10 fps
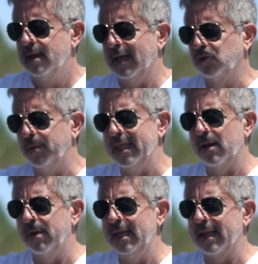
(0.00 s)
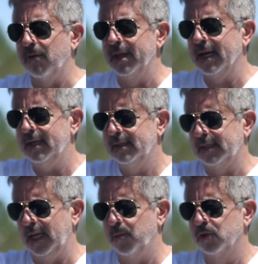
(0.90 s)
La subida no es hidráulica,
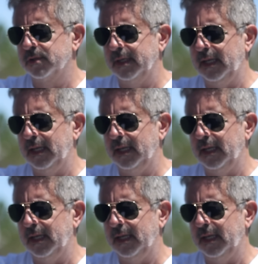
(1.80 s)
tenemos